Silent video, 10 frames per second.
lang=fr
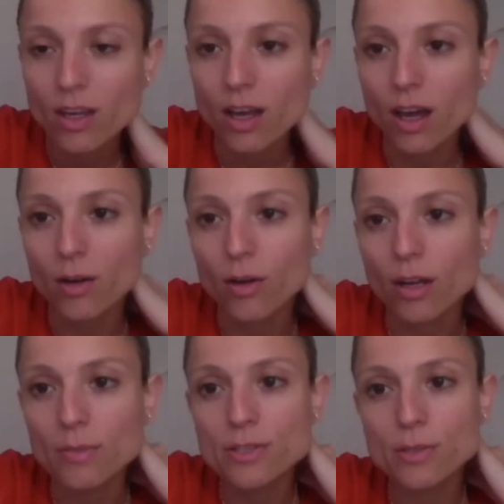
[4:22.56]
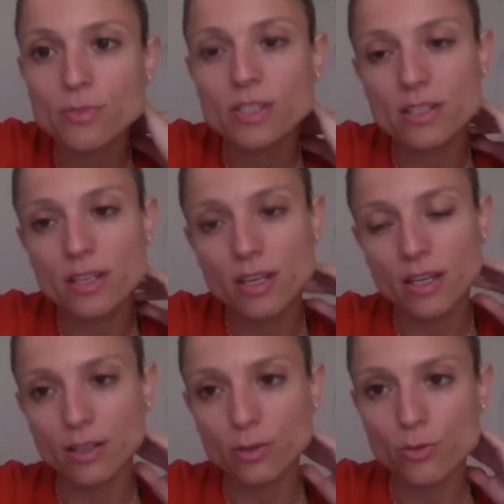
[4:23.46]
Alors, la médiumnité,
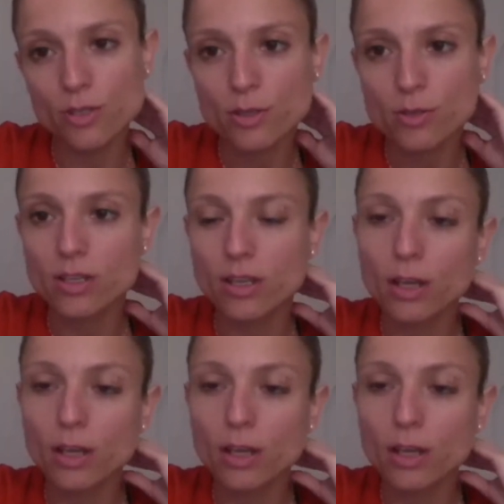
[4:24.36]
l'intuition, c'est quelque